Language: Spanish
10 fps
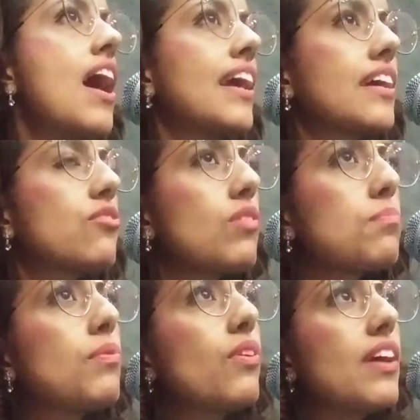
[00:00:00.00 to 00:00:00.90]
en que el
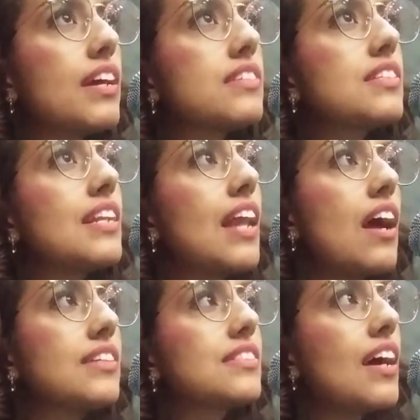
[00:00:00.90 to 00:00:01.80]
cuerpo es
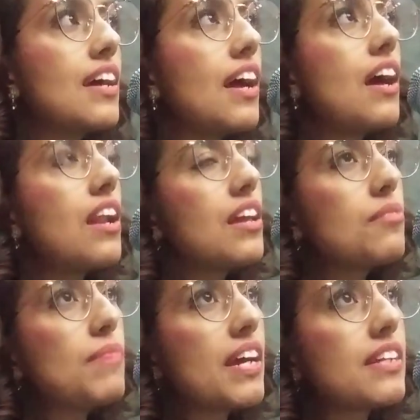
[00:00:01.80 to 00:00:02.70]
la, está a la
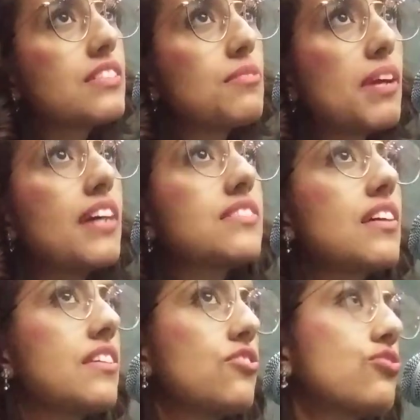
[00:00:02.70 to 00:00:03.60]
imagen y
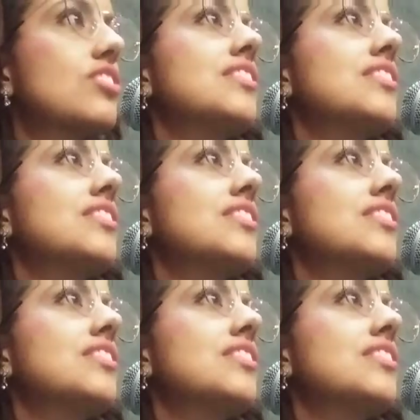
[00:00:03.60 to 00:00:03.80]
semejanza de Dios,